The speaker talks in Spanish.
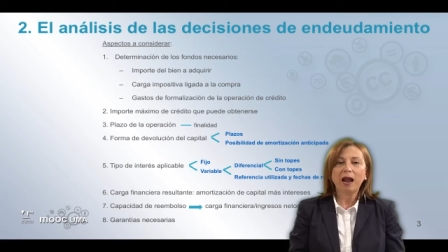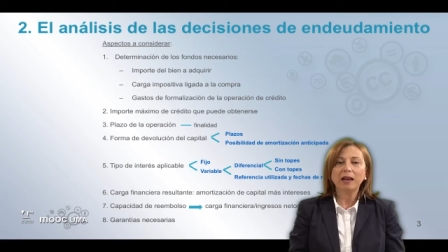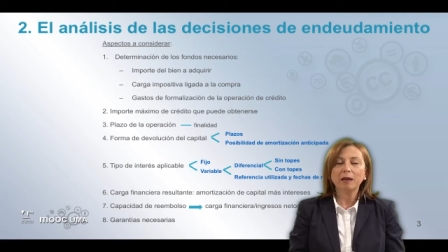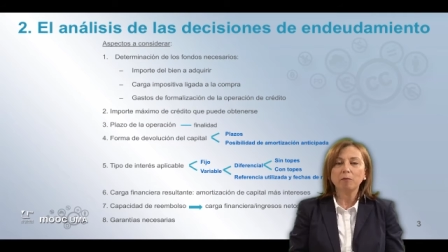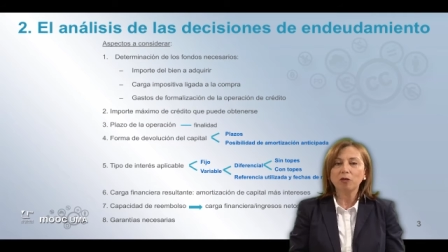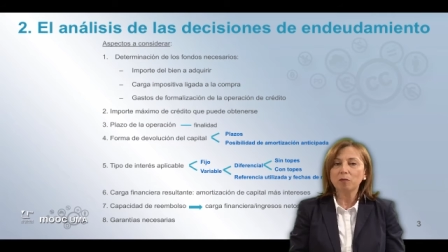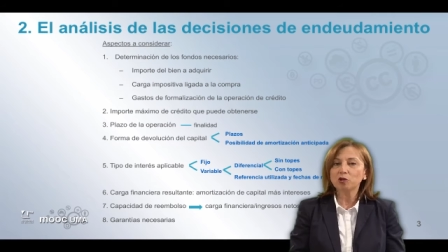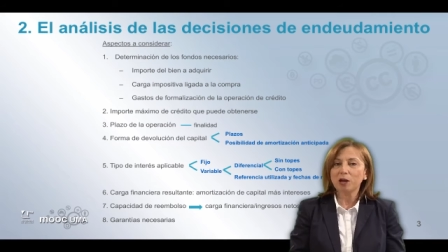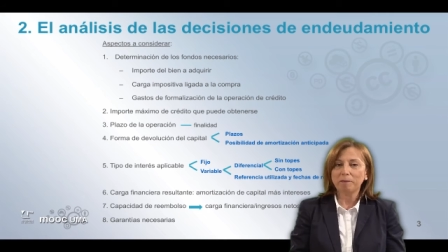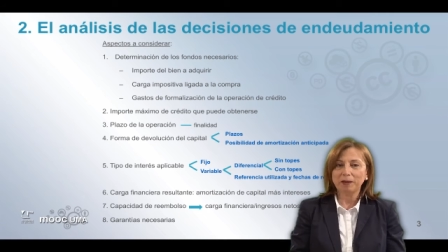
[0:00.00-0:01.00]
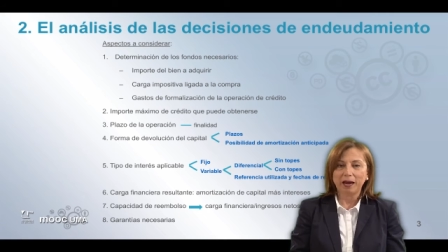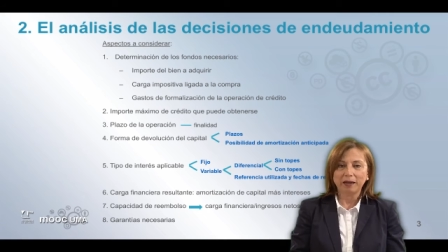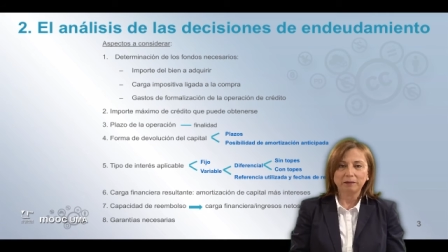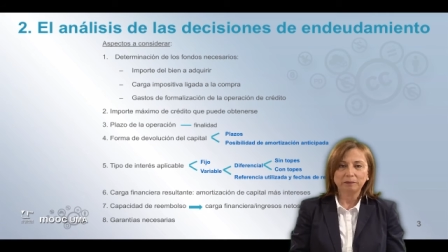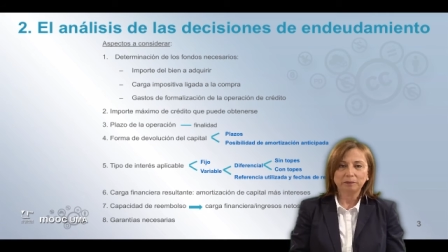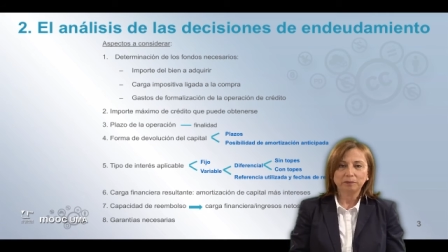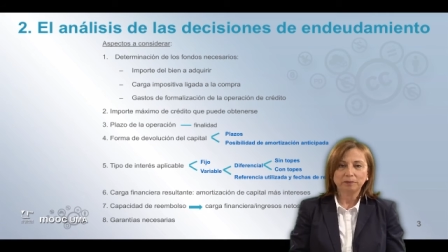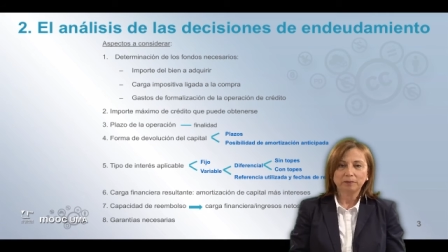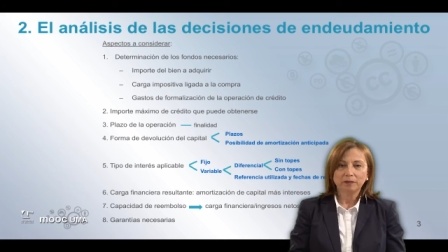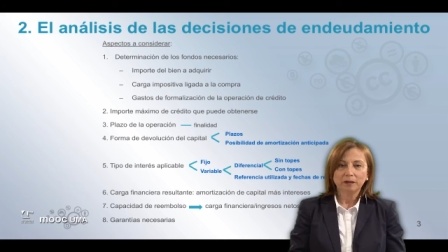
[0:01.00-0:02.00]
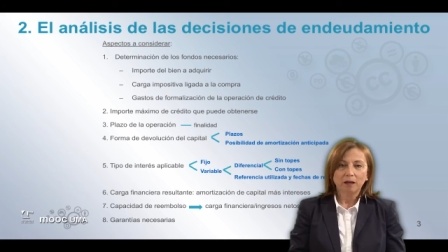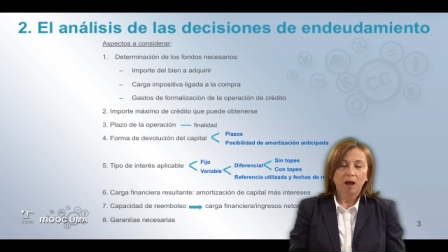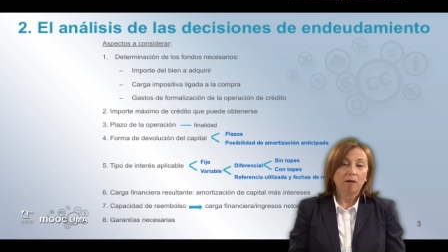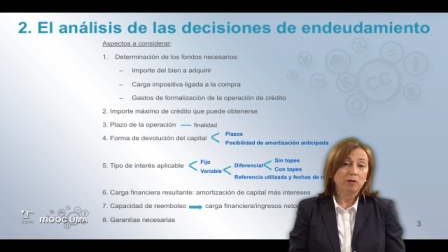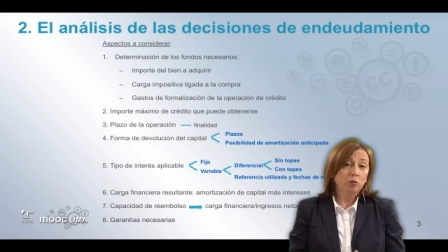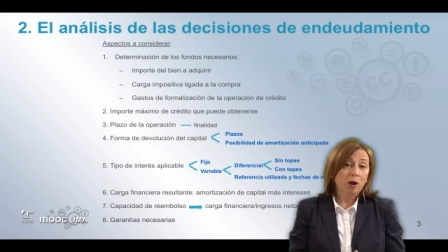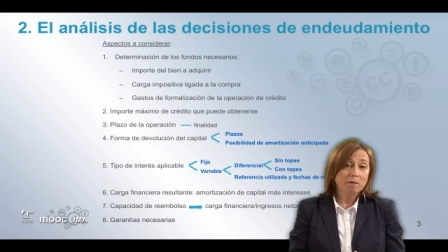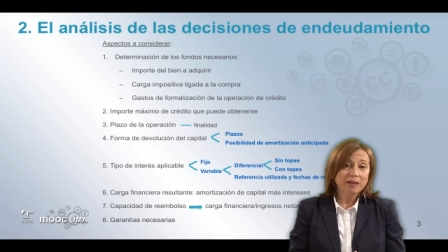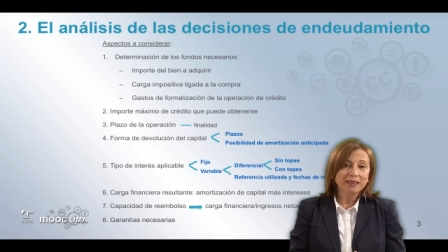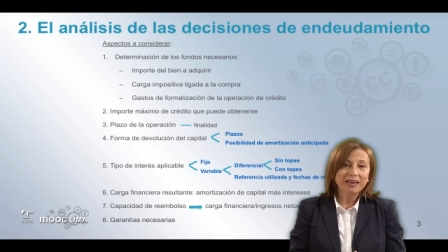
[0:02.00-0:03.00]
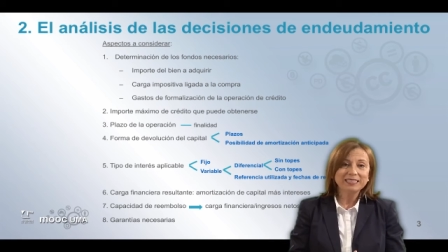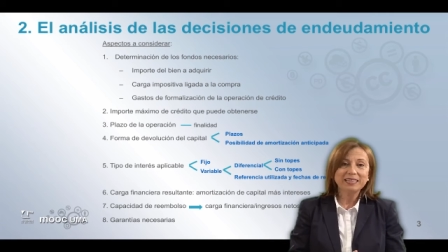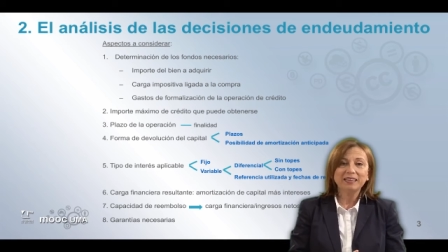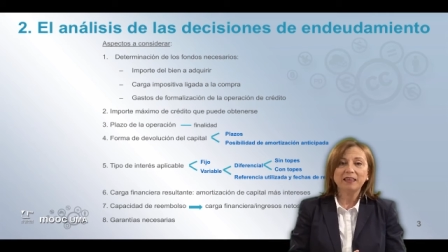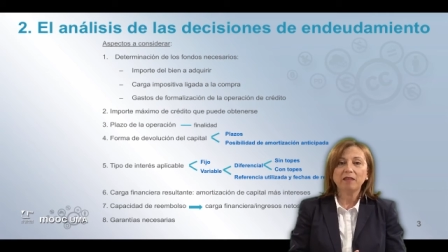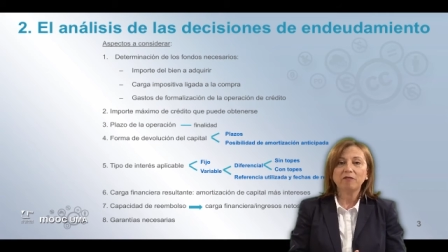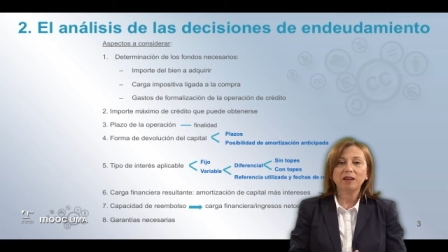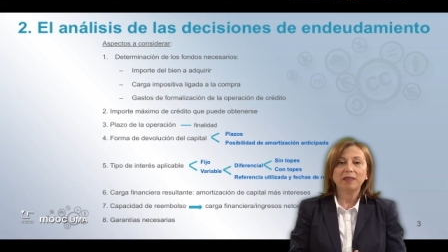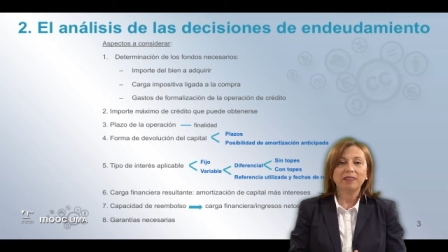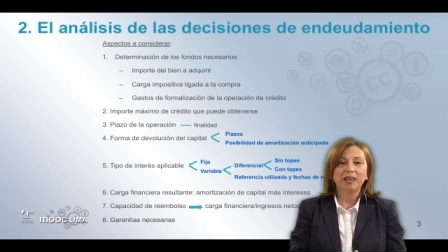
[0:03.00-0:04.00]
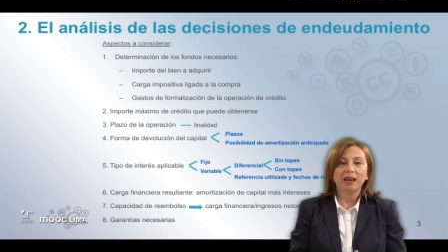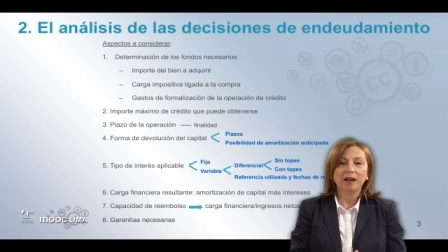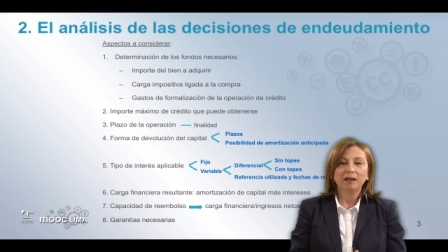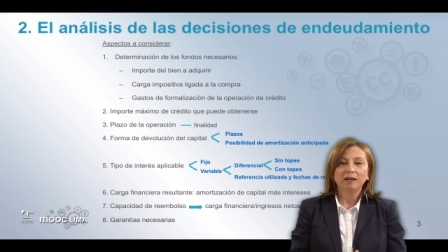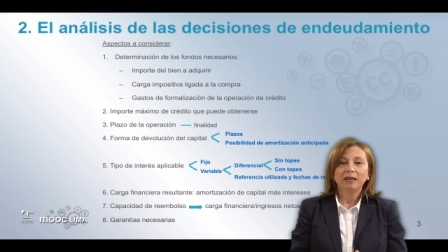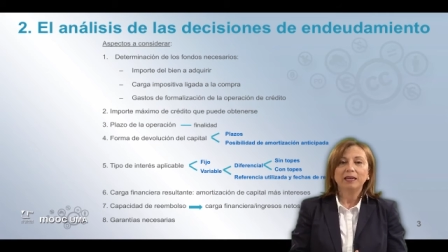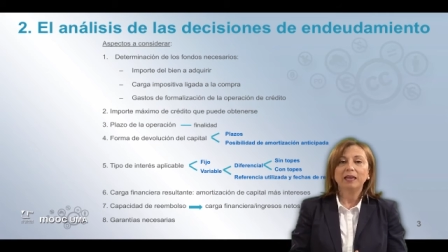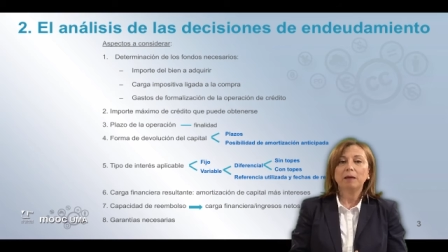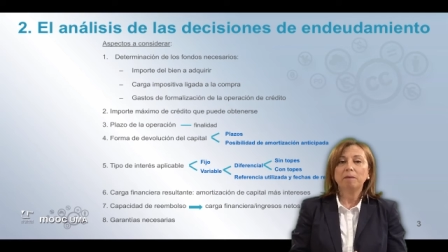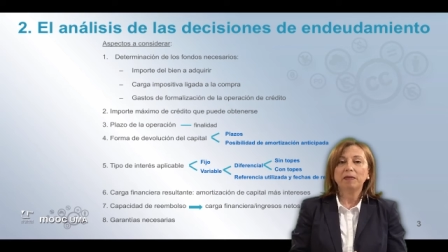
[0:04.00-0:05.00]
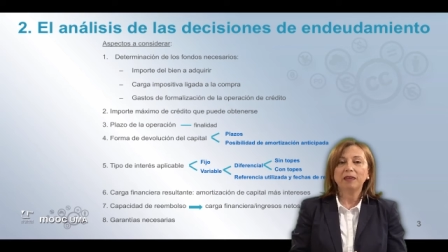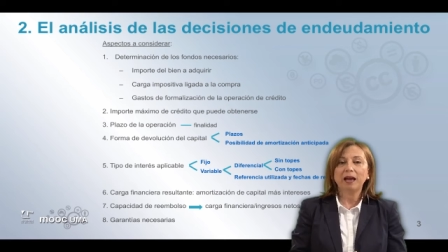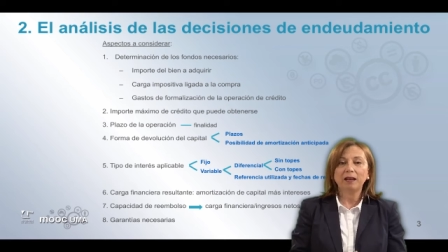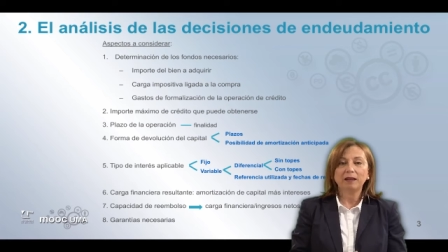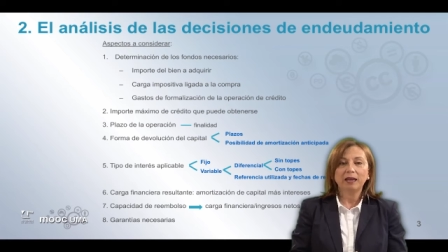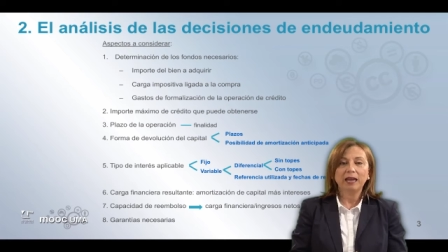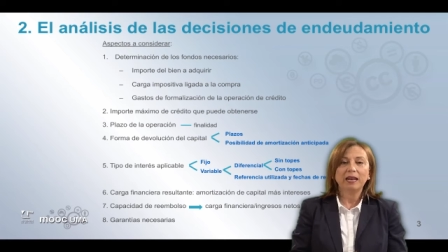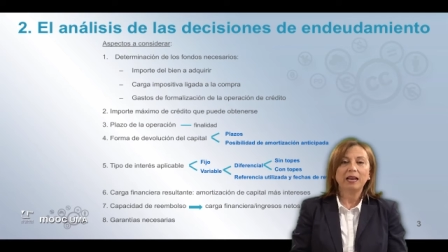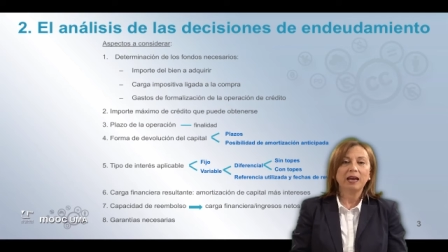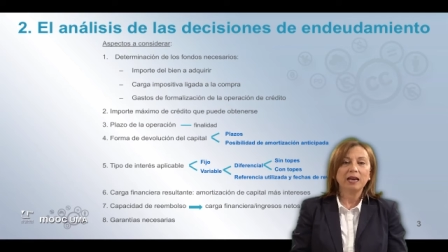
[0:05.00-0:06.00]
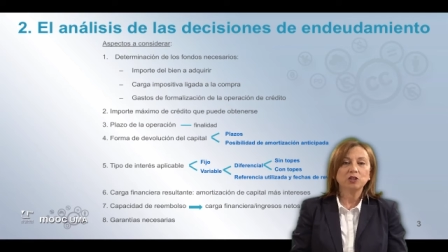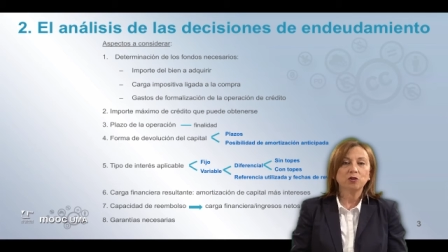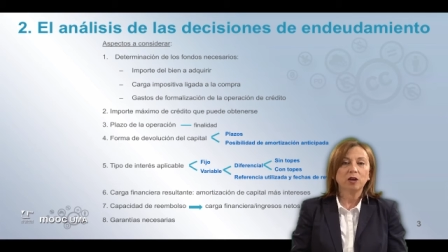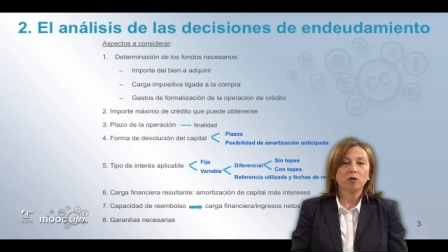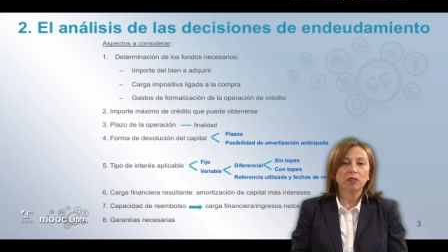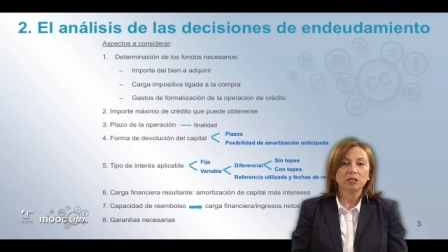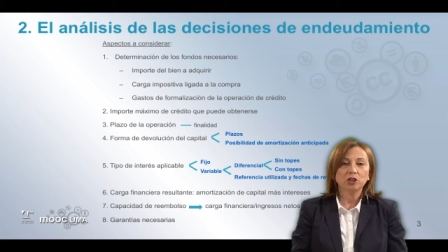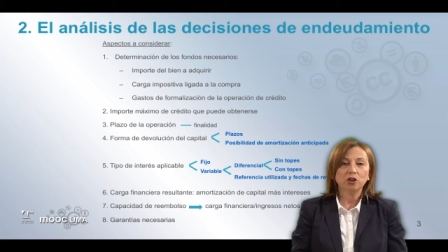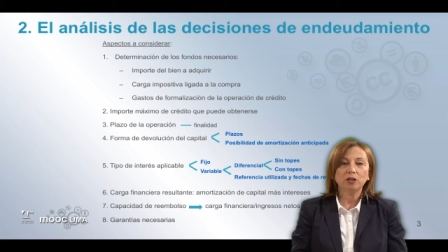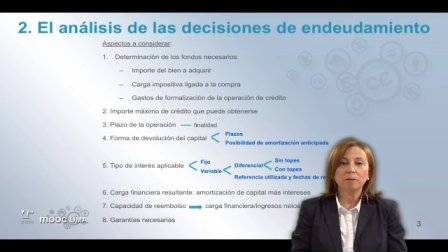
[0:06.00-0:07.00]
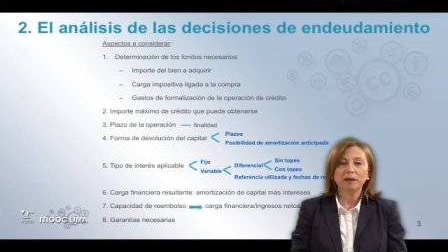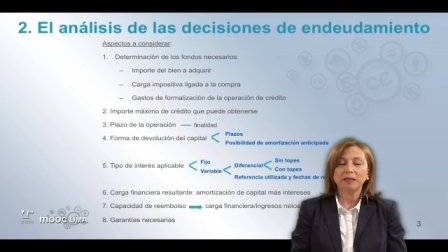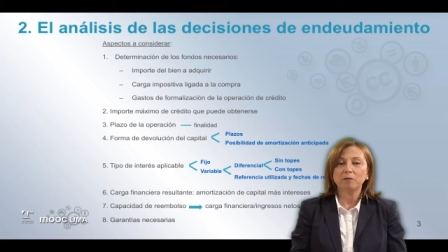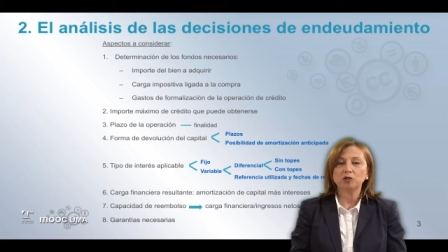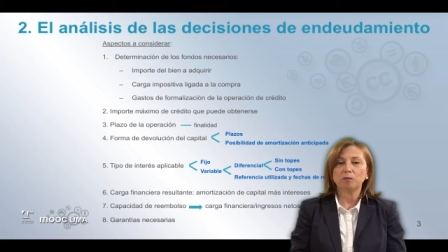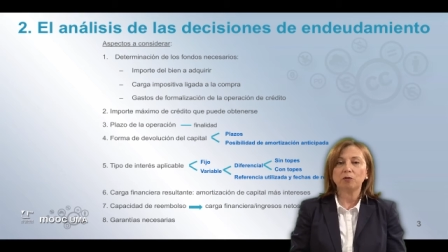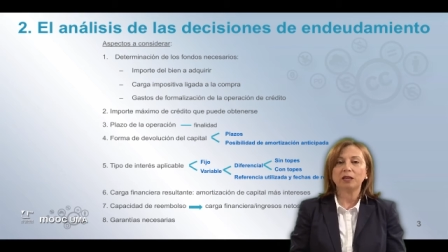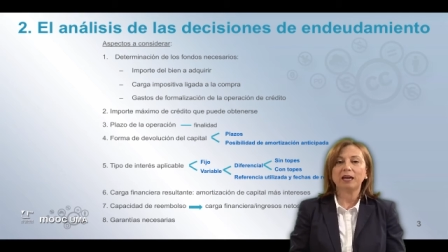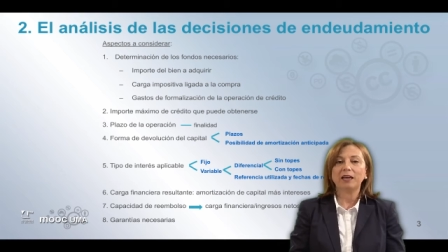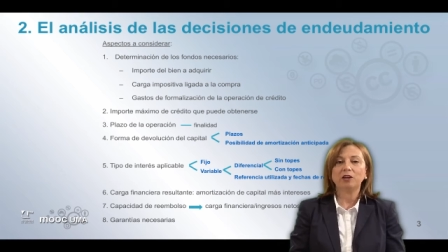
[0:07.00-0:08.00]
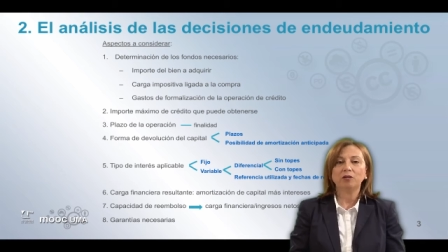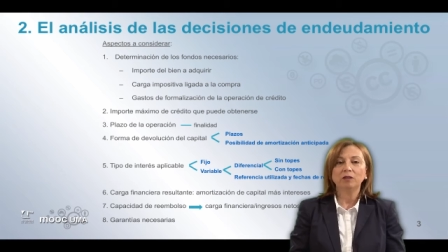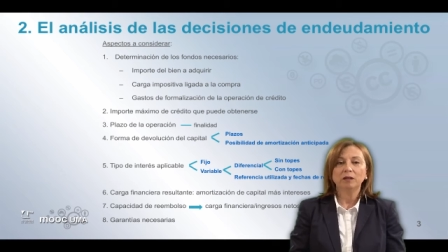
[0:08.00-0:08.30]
al que podemos aspirar habitualmente las entidades financieras y en especial en el caso de concesión de préstamos hipotecarios,